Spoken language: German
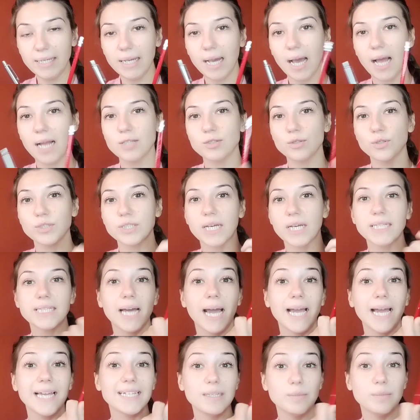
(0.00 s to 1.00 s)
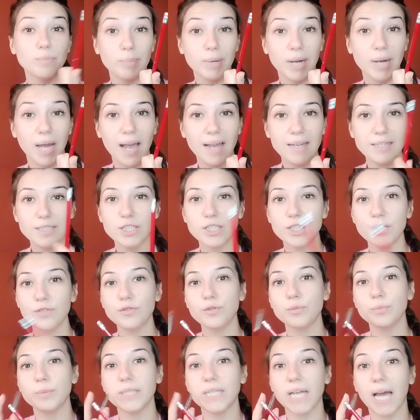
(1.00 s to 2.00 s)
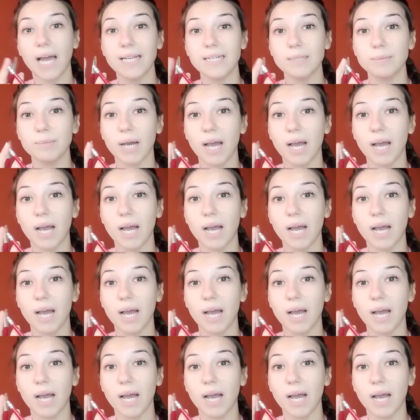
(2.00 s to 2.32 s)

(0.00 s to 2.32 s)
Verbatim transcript: also ich hatte einen Bleistift mit einem